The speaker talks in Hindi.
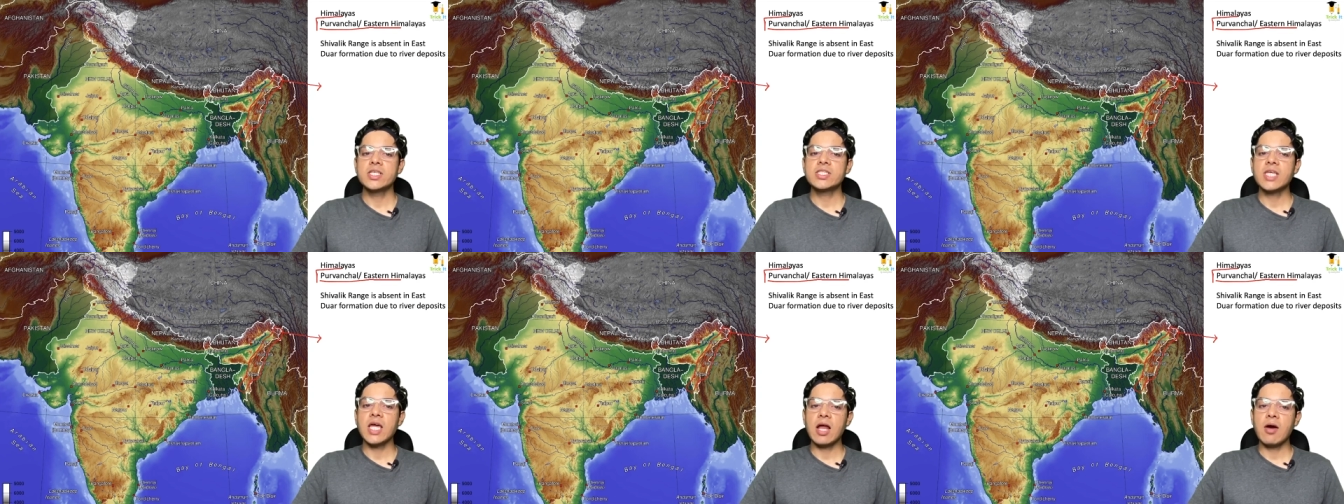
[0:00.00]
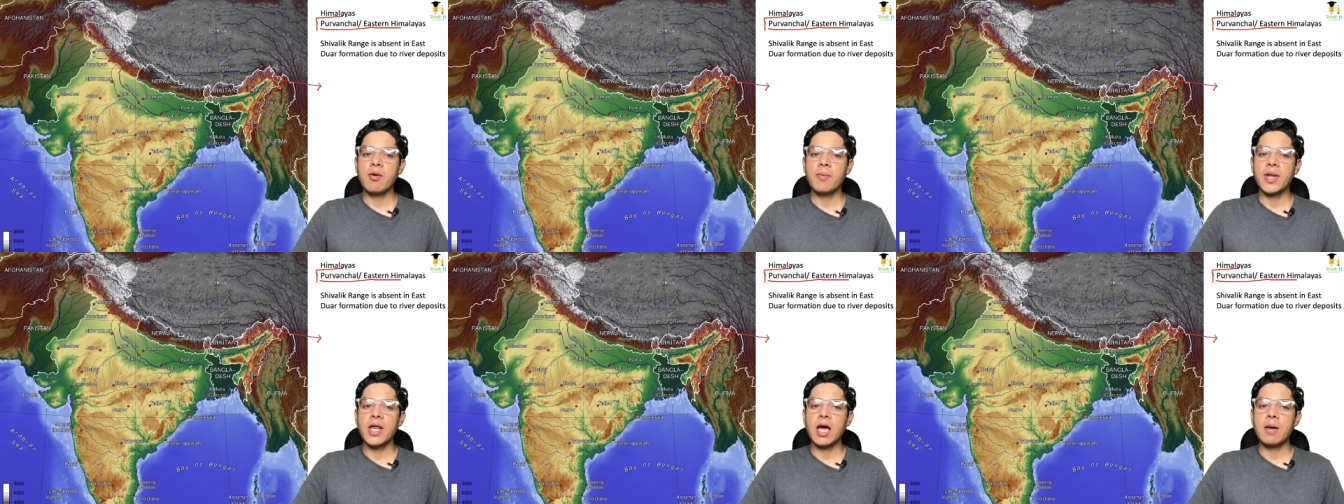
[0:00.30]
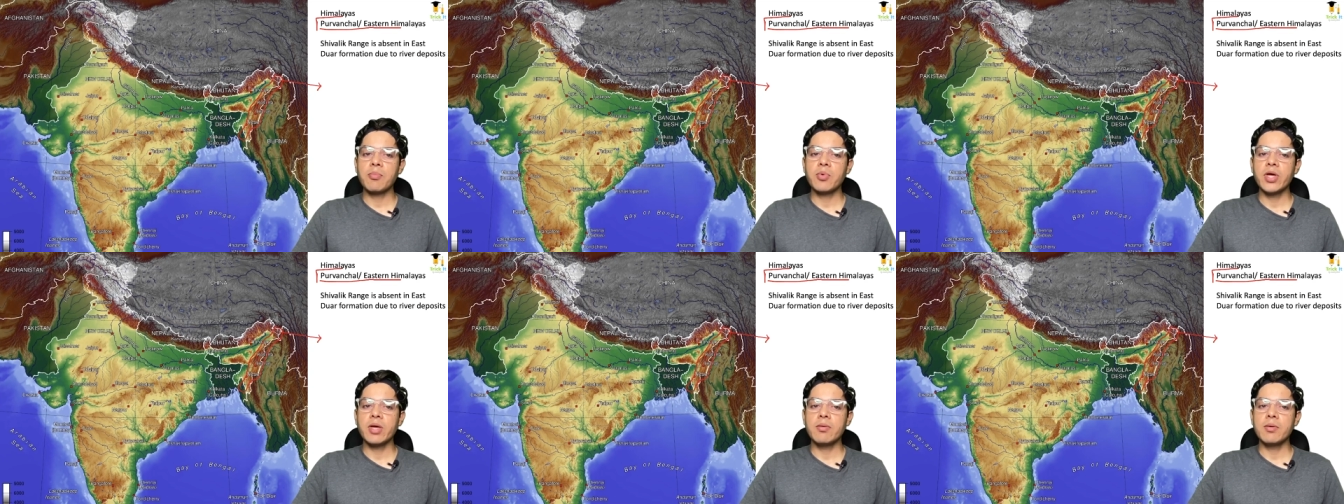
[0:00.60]
इसके अलावा मैंने
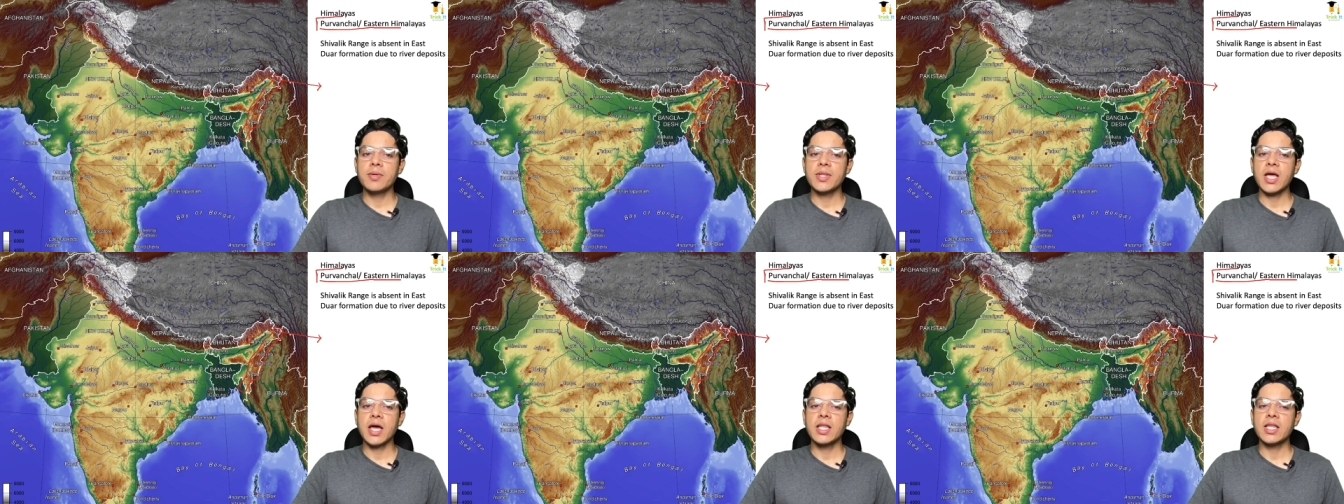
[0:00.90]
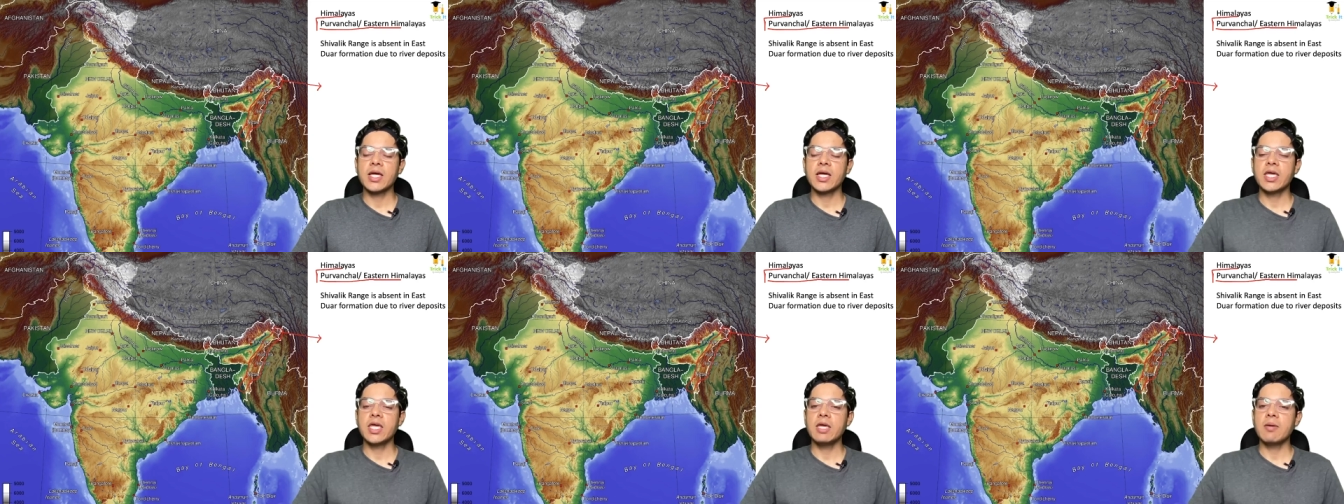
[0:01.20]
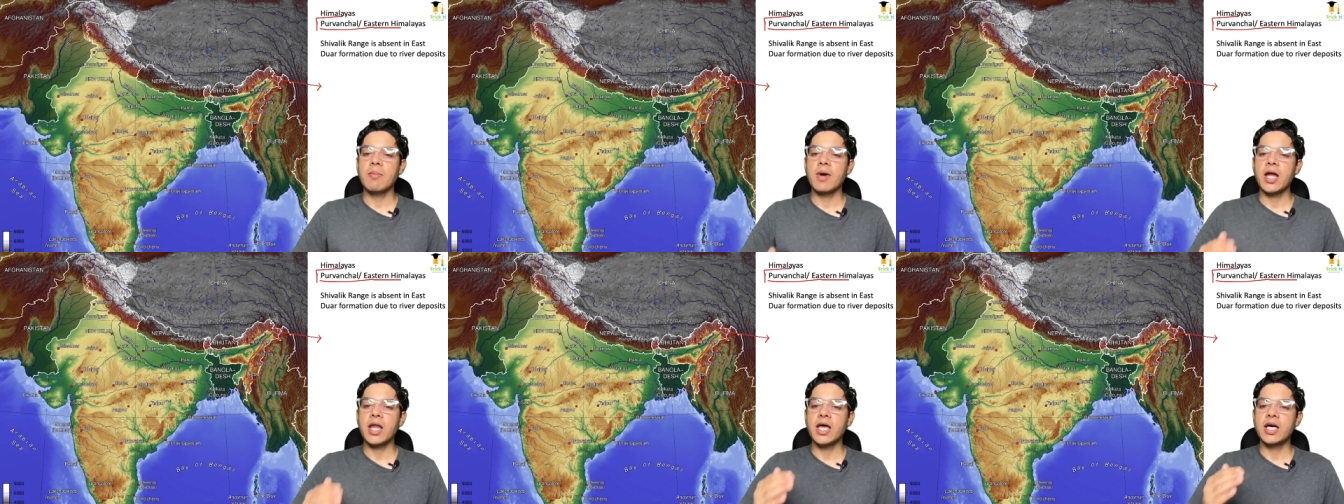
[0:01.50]
आपको ये भी बताया था कि
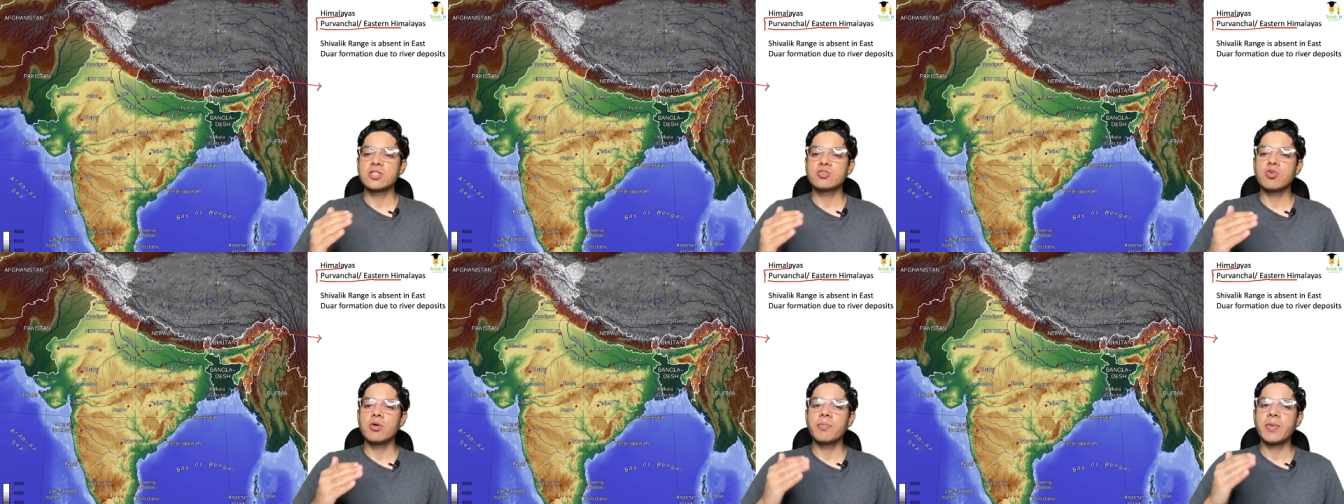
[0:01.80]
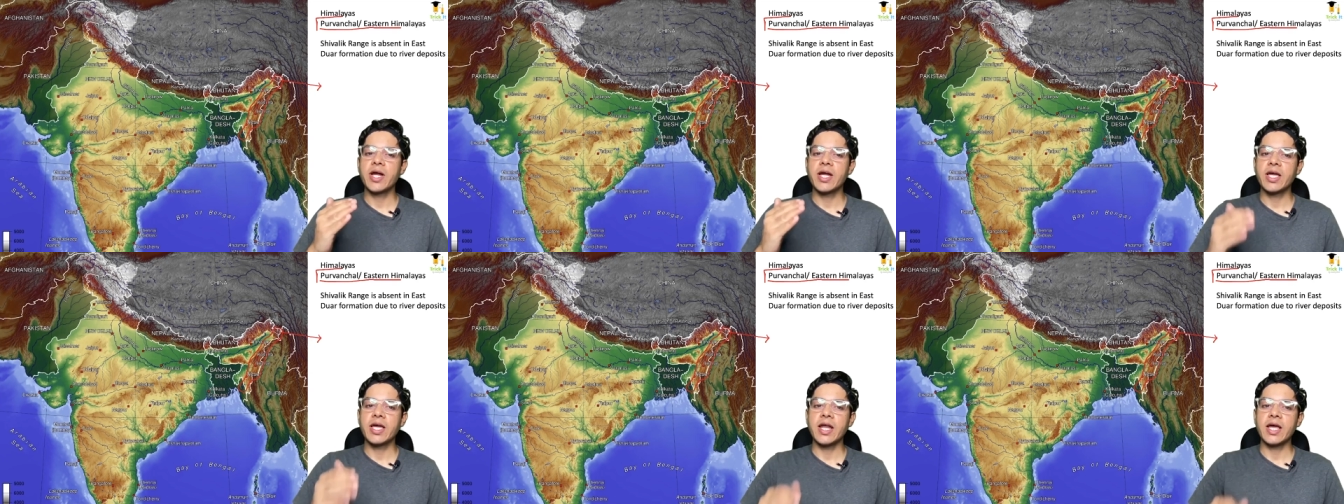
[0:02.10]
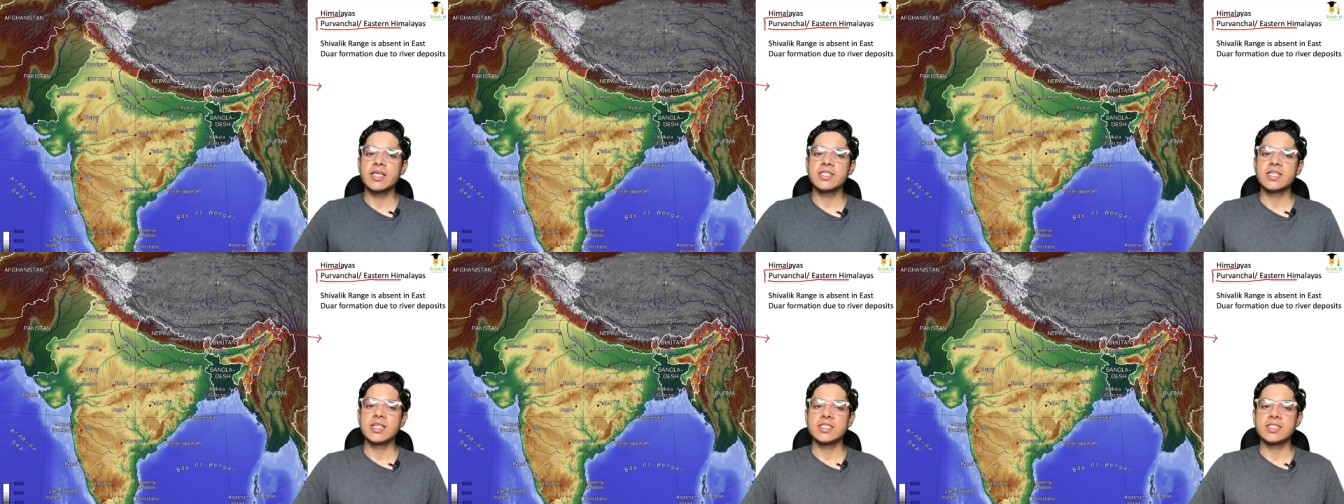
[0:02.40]
हिमालयाज को हम
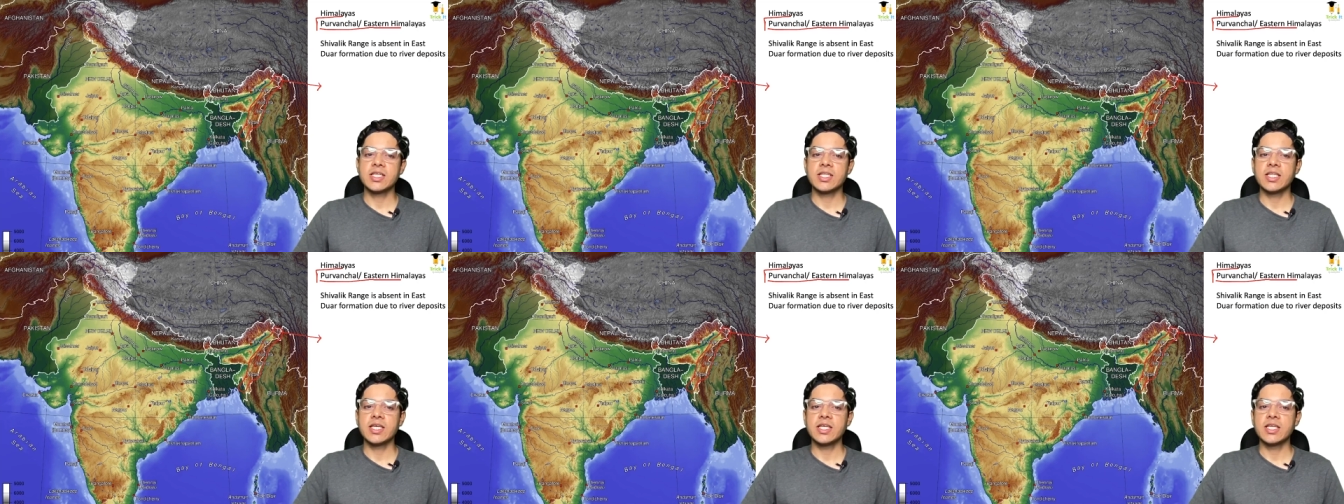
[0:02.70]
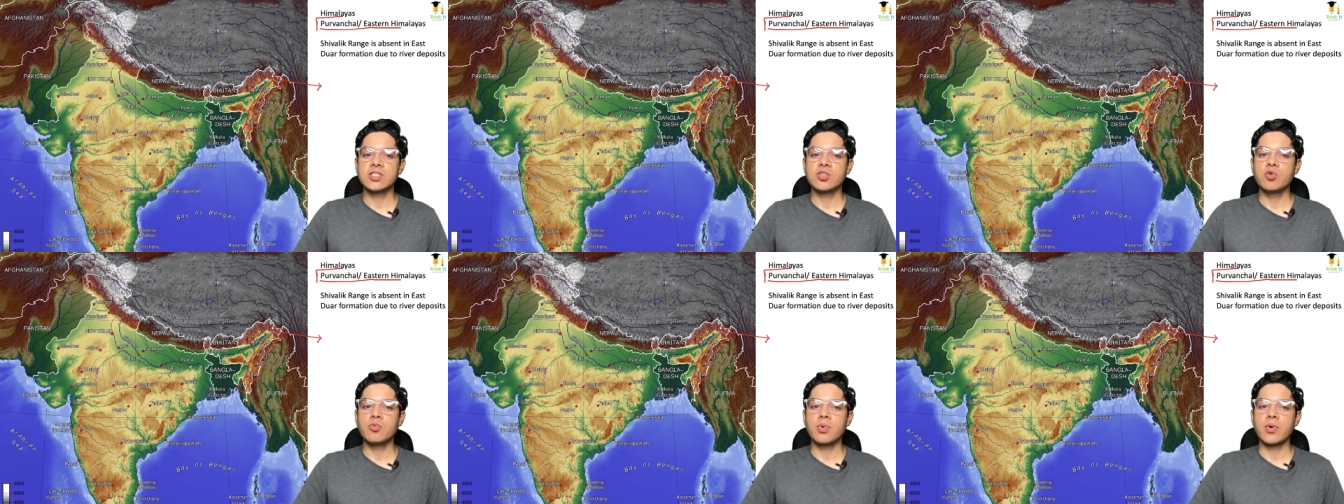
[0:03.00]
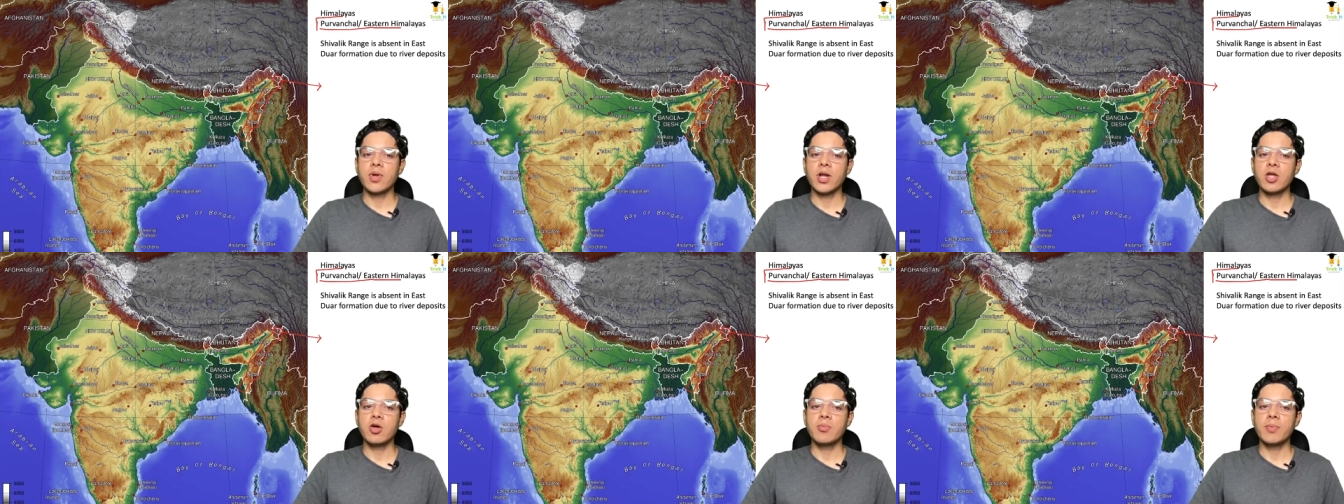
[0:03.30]
कैटेगराइज कर सकते हैं जैसे ऊपर
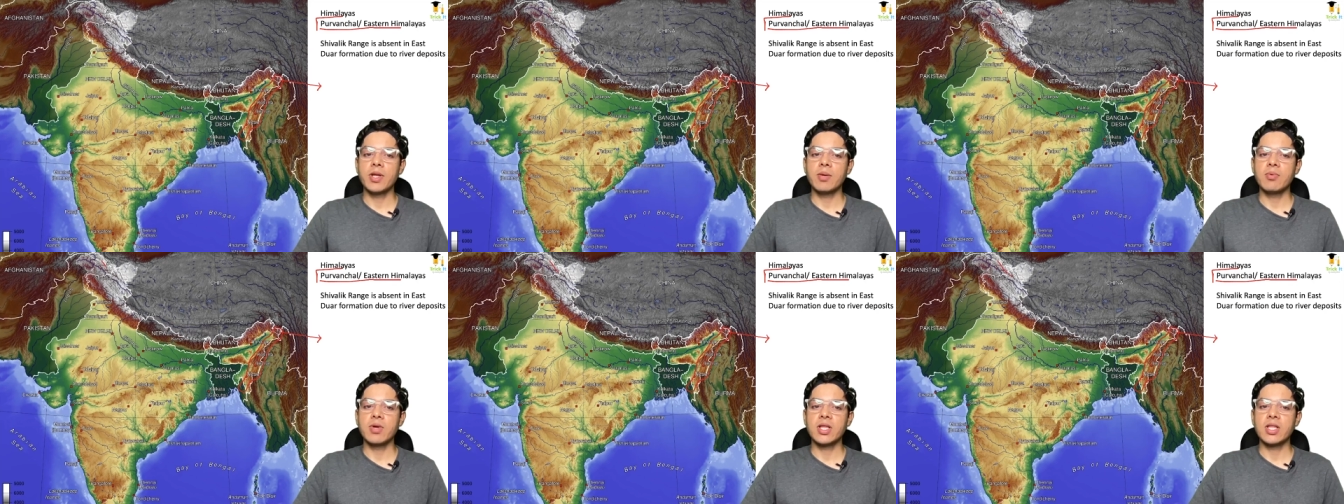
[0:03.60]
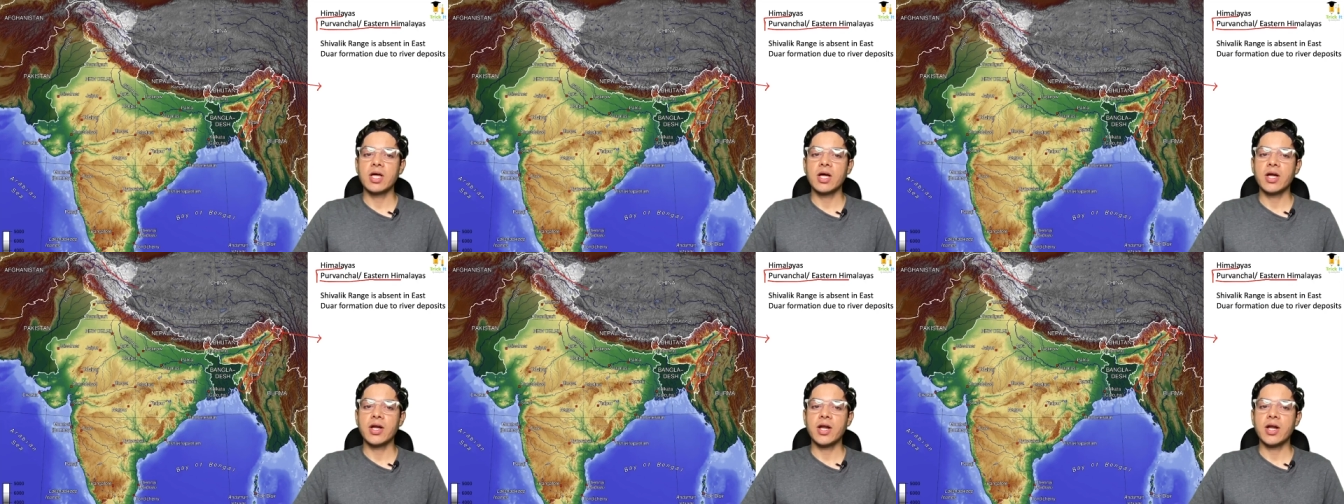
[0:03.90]
वाले को मैंने बोला था